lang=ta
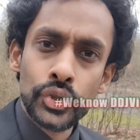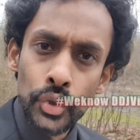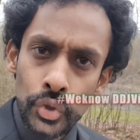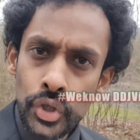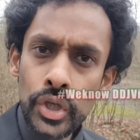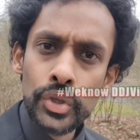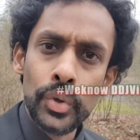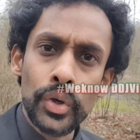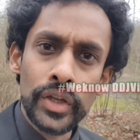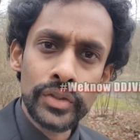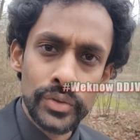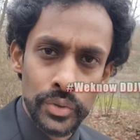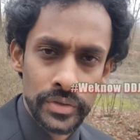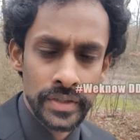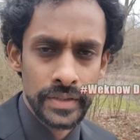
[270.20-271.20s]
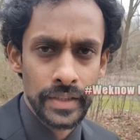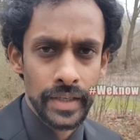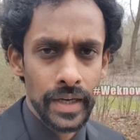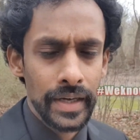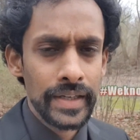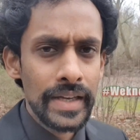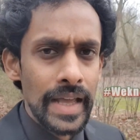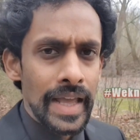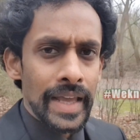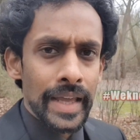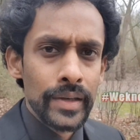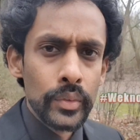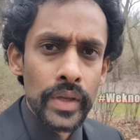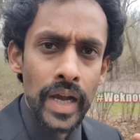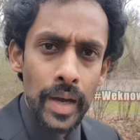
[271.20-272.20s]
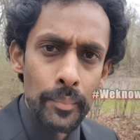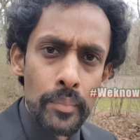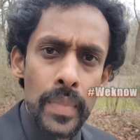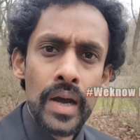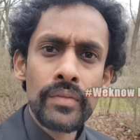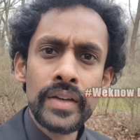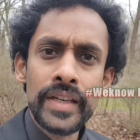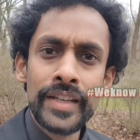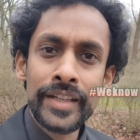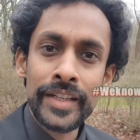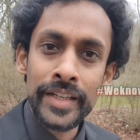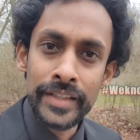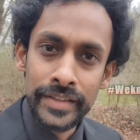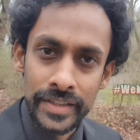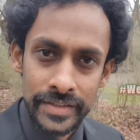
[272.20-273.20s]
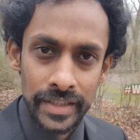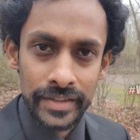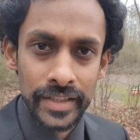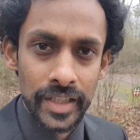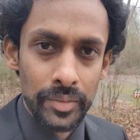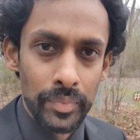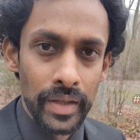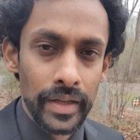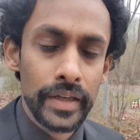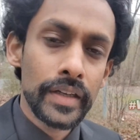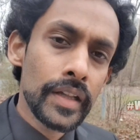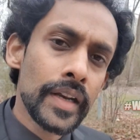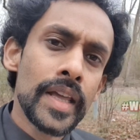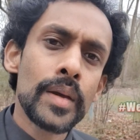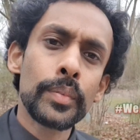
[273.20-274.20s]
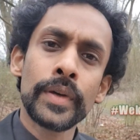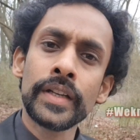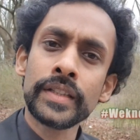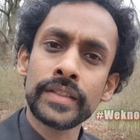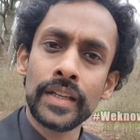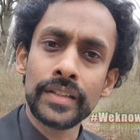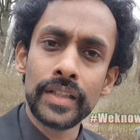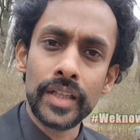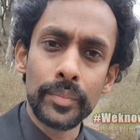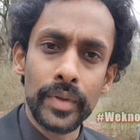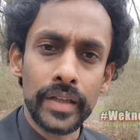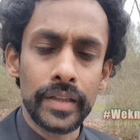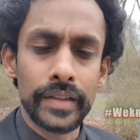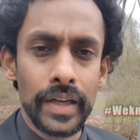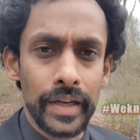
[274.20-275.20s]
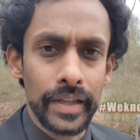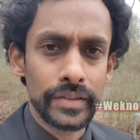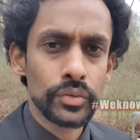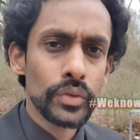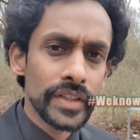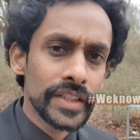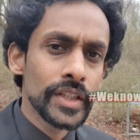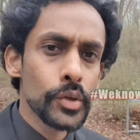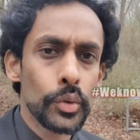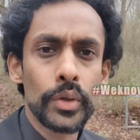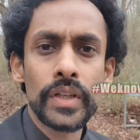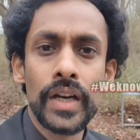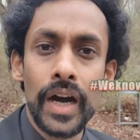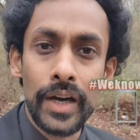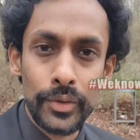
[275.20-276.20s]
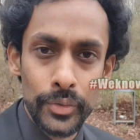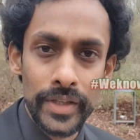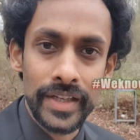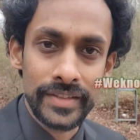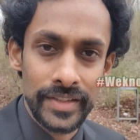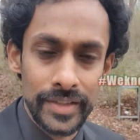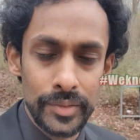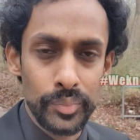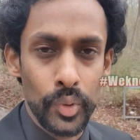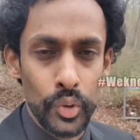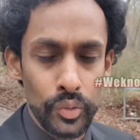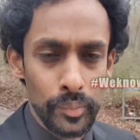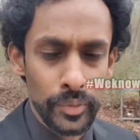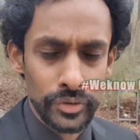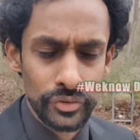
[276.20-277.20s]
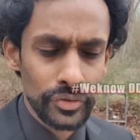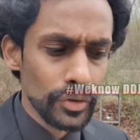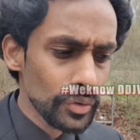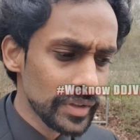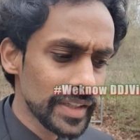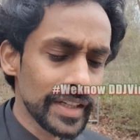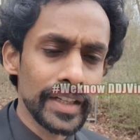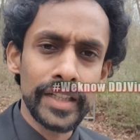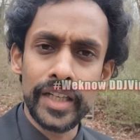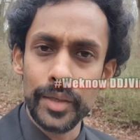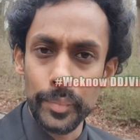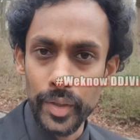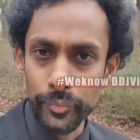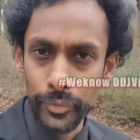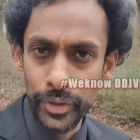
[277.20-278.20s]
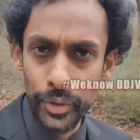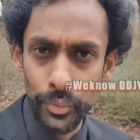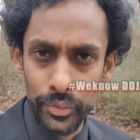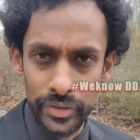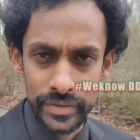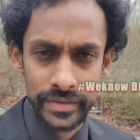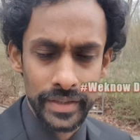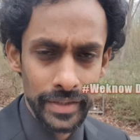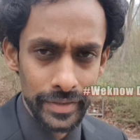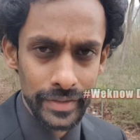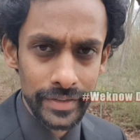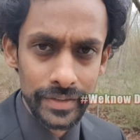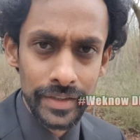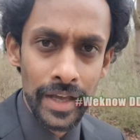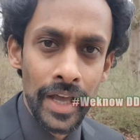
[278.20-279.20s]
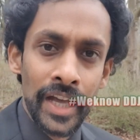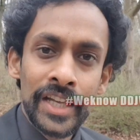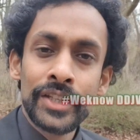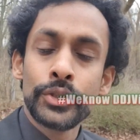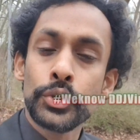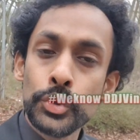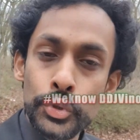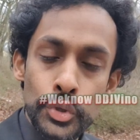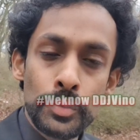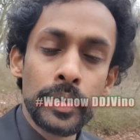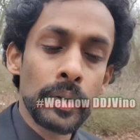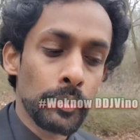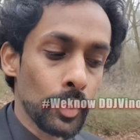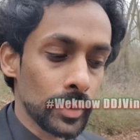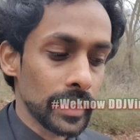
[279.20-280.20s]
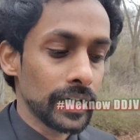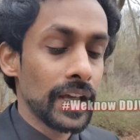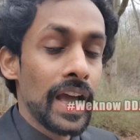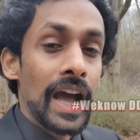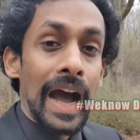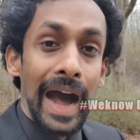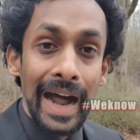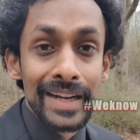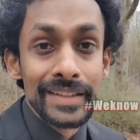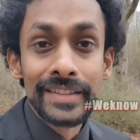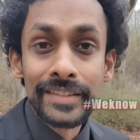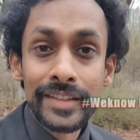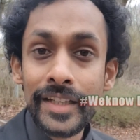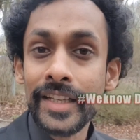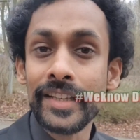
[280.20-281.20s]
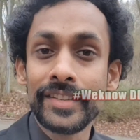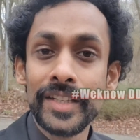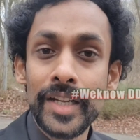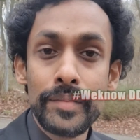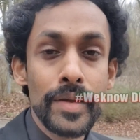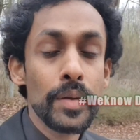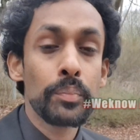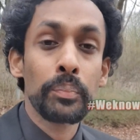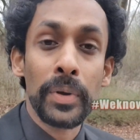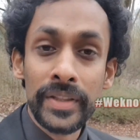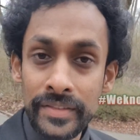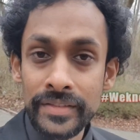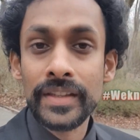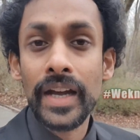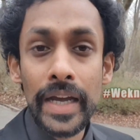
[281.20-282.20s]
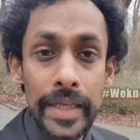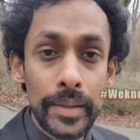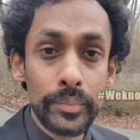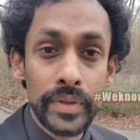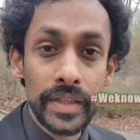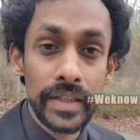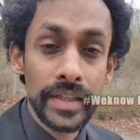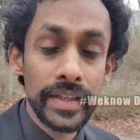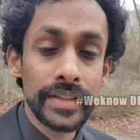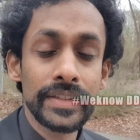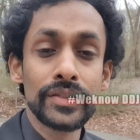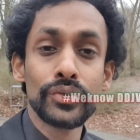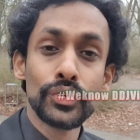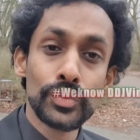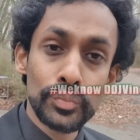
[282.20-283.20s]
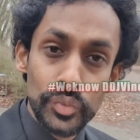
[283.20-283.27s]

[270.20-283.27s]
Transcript: சொன்னதோட ஜோசிச்சு நான் என்னுடைய அம்மாவுக்கு இருக்கிற இந்த சந்தேகம் மாதிரி நிறைய பேருக்கு சந்தேகம் இருக்குது தானே ஸோ இது ஒரு காணொலியாக செய்து சொல்லி ஒரு இரண்டு நிமிட வீடியோ ஒன்று செய்து யூடியூப்பில் போட்டேன் அன்றைய தினமே பத்தாயிரம் கிளிக்ஸ்